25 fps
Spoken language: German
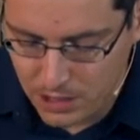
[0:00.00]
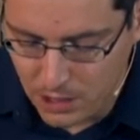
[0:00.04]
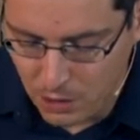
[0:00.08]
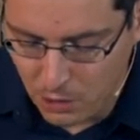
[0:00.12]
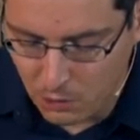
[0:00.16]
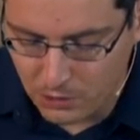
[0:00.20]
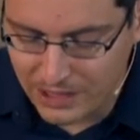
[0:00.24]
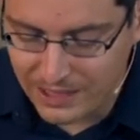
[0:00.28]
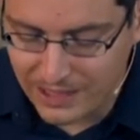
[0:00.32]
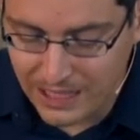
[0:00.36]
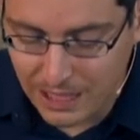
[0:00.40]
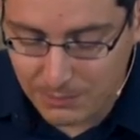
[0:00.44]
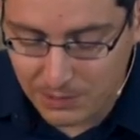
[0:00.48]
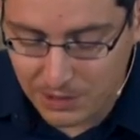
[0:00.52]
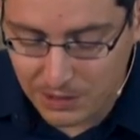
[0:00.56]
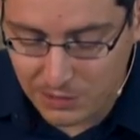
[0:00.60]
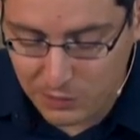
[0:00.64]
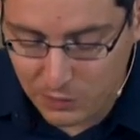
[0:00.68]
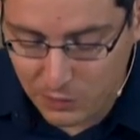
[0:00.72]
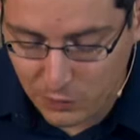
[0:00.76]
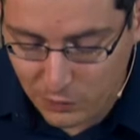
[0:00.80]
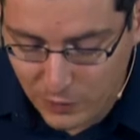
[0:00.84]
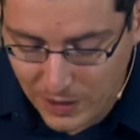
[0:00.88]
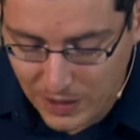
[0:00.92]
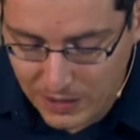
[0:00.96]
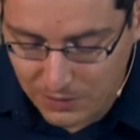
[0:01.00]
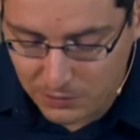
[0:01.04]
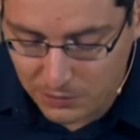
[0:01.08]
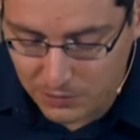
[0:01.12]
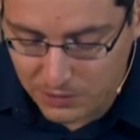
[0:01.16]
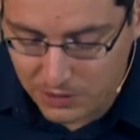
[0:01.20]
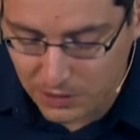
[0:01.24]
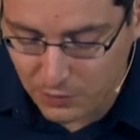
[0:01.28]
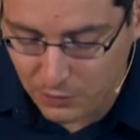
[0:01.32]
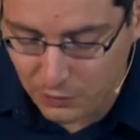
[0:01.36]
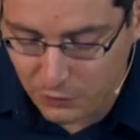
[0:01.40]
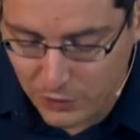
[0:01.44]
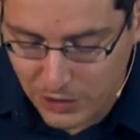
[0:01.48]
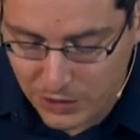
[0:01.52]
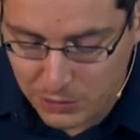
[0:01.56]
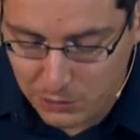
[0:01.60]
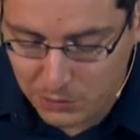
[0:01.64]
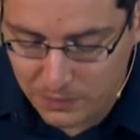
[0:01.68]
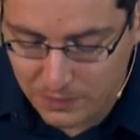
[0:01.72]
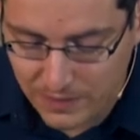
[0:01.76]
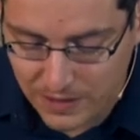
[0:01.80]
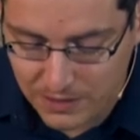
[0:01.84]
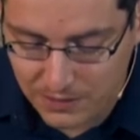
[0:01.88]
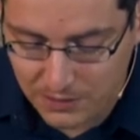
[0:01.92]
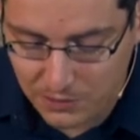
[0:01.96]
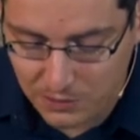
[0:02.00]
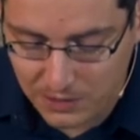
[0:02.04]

Und er nahm das Fett und den Fettschwanz